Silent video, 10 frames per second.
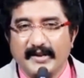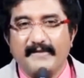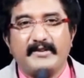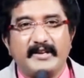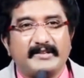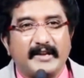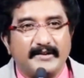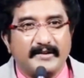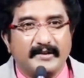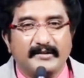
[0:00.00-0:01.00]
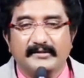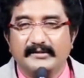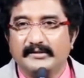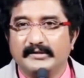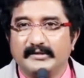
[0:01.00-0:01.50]
ఏమిటి తండ్రి
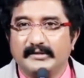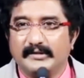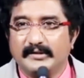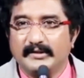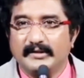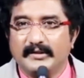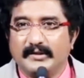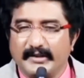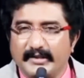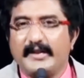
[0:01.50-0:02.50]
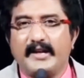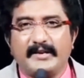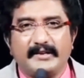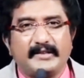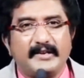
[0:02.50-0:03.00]
ఇదేనా
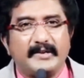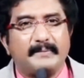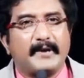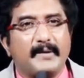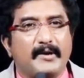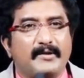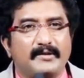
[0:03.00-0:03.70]
ఈ తండ్రి ప్రేమ